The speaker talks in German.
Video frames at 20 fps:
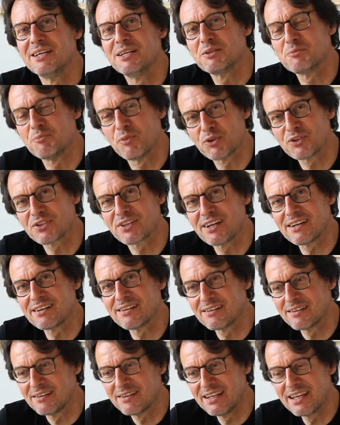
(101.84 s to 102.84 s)
Ich möchte
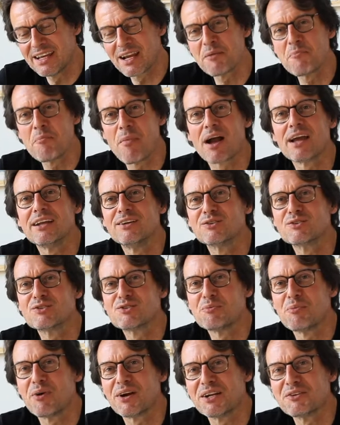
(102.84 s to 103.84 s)
gern Ihre Meinung
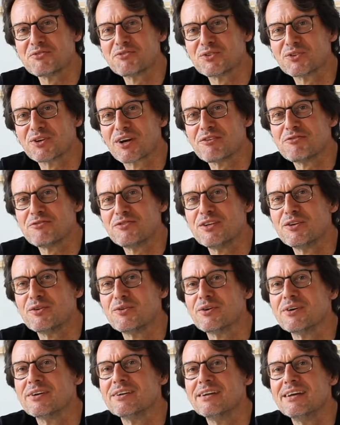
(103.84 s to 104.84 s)
zu meiner Fotografie
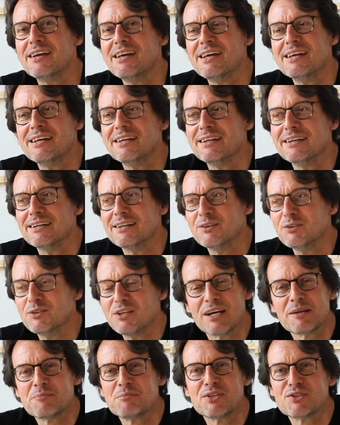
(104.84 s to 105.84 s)
hören. Und
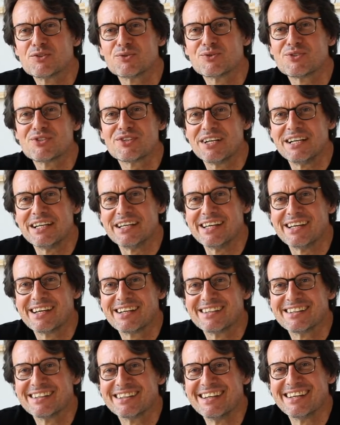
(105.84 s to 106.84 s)
der hat mich so
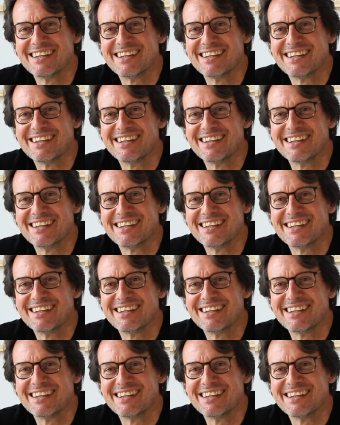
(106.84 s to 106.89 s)
zerlegt.